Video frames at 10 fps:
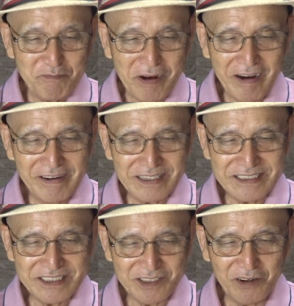
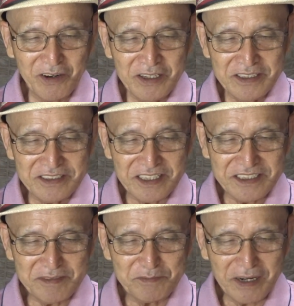パワハラ師匠弟
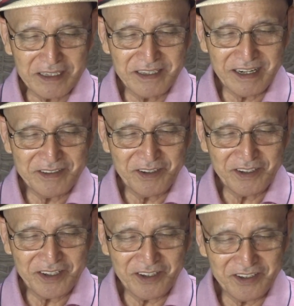子に丸刈り
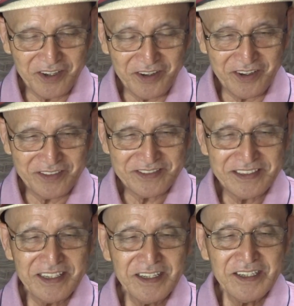を強要
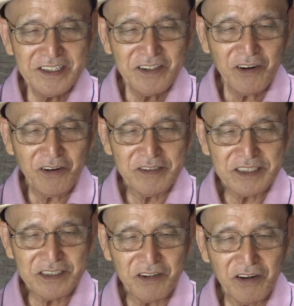本
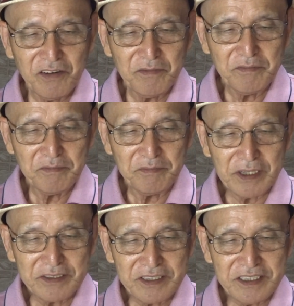誌の
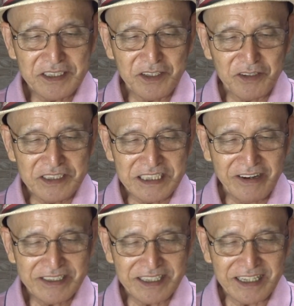別記事をぎ
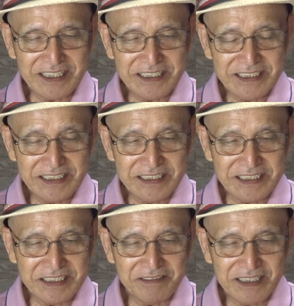わしたり
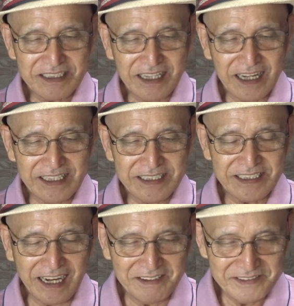ぎわしたりし
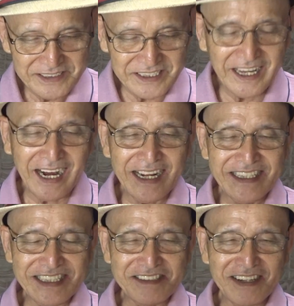たしてあ
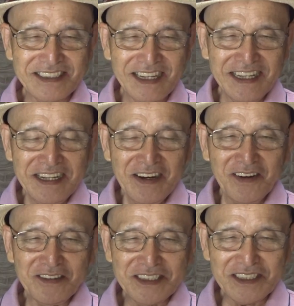ぎわ
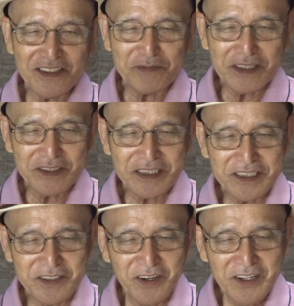本誌の別記
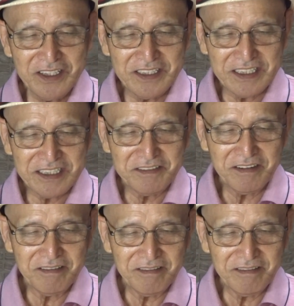事をぎわ